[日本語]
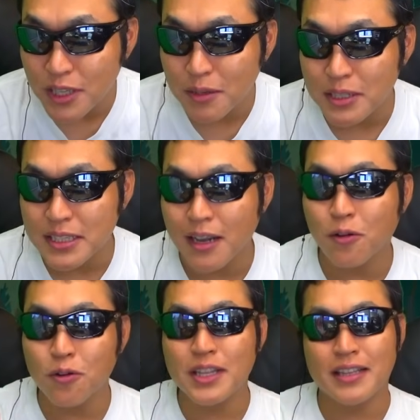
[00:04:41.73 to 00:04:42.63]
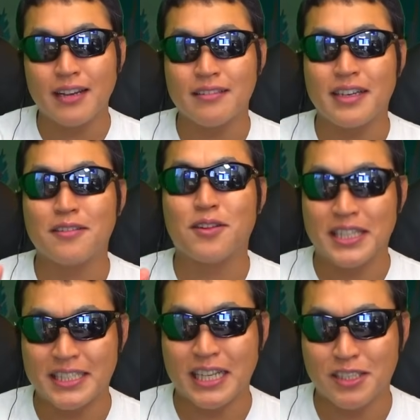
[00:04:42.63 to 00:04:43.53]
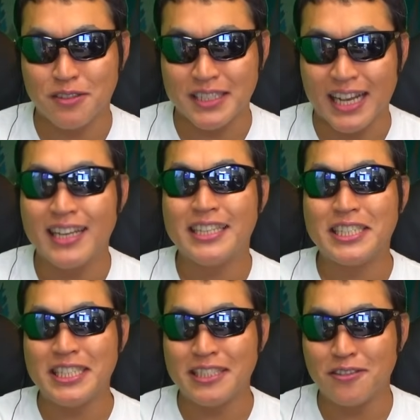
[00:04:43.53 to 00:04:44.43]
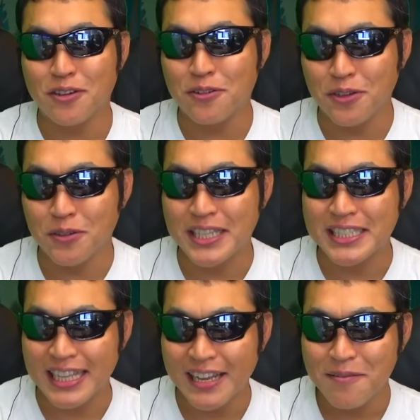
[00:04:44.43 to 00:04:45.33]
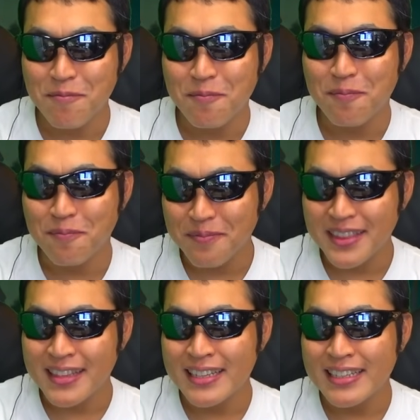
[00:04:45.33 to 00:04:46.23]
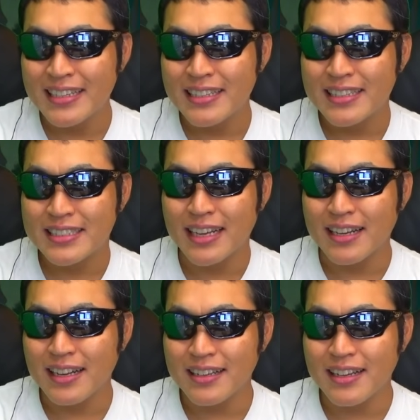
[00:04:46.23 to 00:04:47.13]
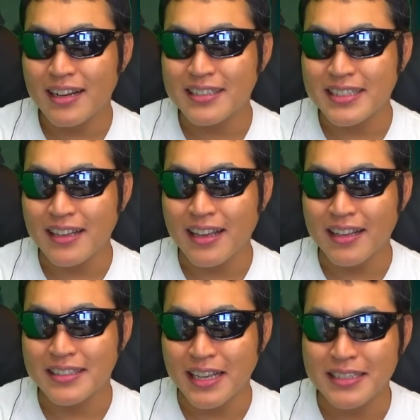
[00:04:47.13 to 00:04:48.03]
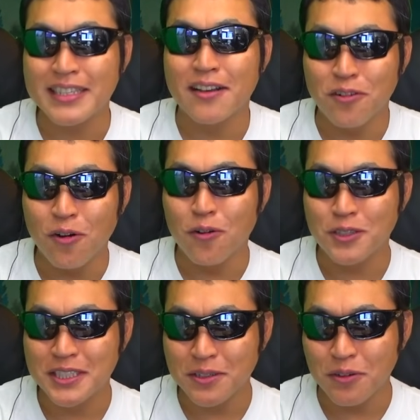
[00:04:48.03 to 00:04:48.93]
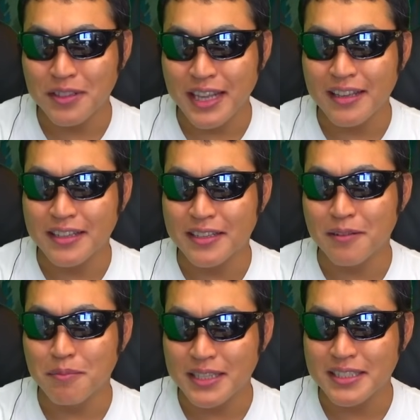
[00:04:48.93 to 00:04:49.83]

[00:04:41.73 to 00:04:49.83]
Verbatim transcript: んできましたが、ここでタンク役の必殺技、シールド付与ですね。さあ、ガンガン前編前線を押し込んでいきま